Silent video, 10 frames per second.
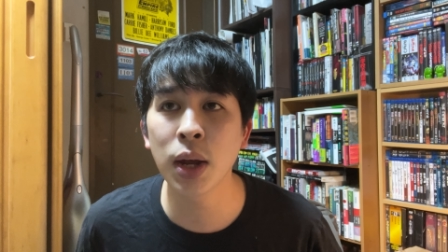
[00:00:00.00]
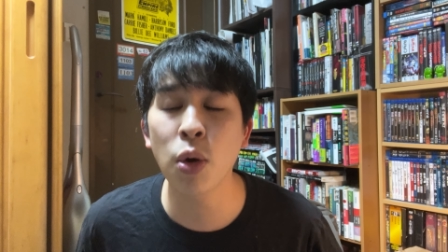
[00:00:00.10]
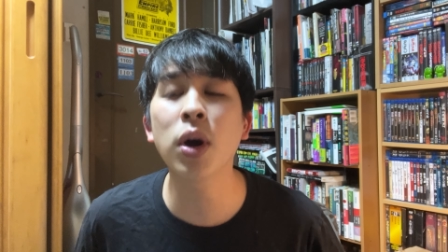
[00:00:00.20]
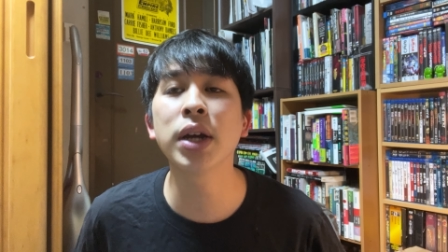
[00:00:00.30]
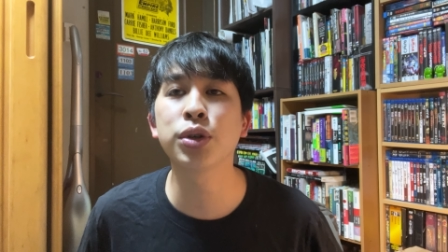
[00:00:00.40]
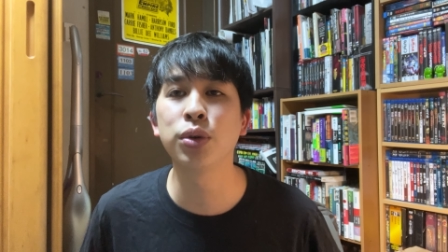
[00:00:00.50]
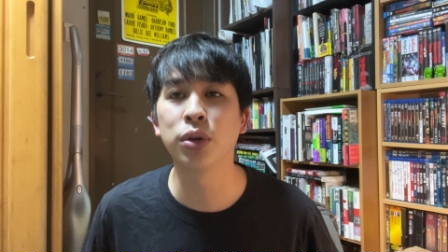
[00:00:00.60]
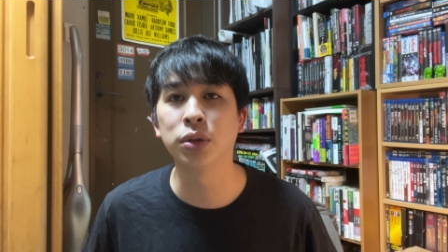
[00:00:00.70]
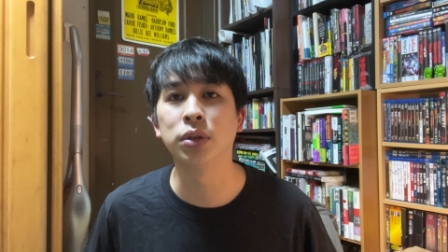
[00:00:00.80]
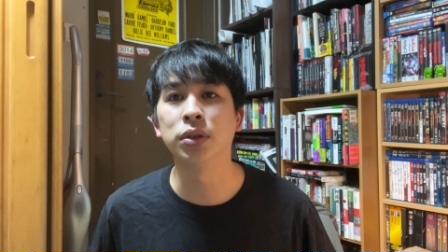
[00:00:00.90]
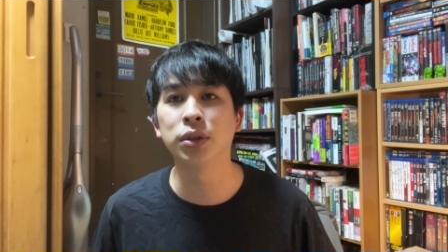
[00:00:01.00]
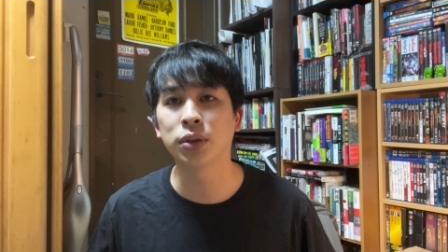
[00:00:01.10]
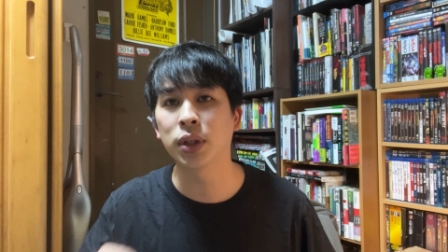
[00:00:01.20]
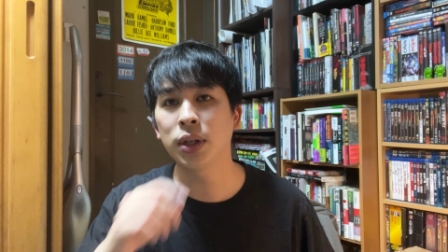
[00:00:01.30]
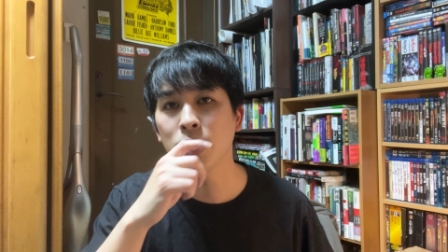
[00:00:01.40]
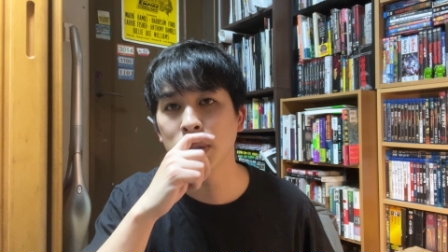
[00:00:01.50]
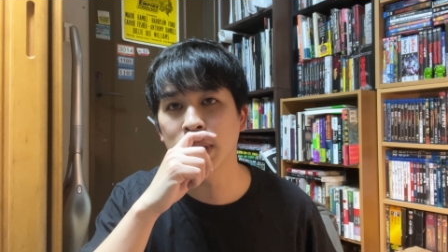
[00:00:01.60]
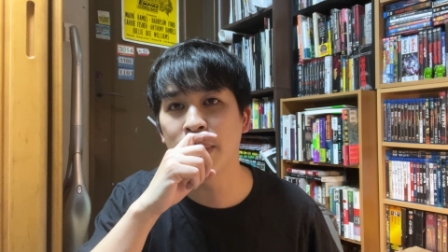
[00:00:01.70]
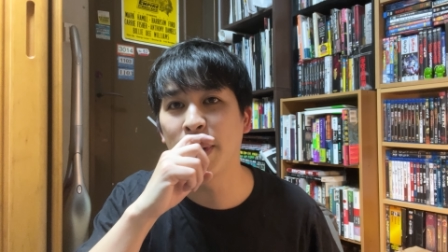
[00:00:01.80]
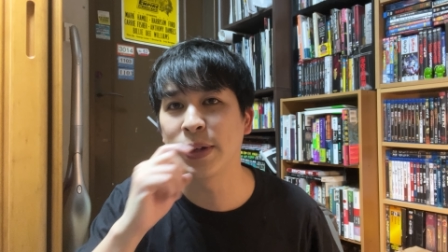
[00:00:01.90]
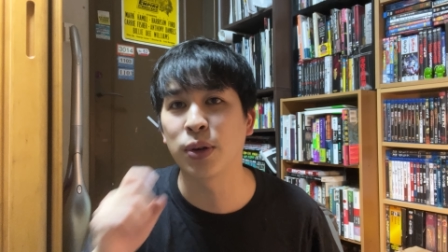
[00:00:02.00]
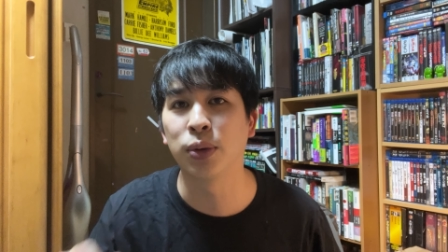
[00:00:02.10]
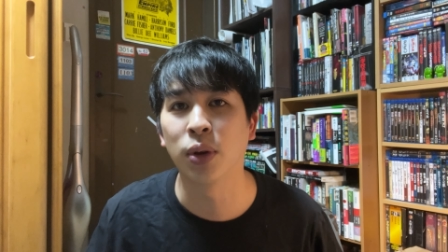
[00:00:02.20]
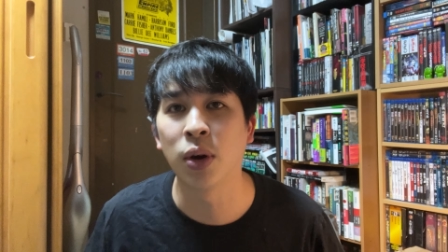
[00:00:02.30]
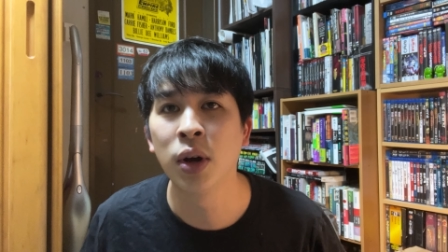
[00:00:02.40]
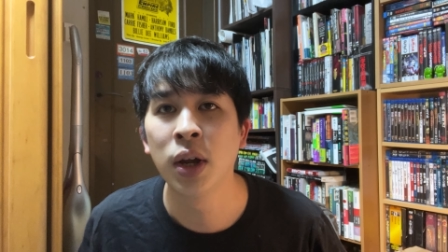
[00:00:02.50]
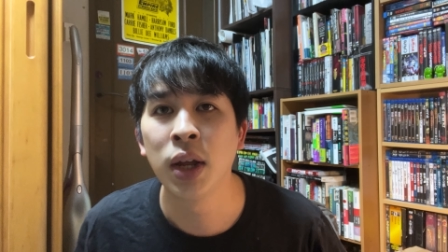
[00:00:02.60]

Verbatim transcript: 公開収録の時のシネマンションの、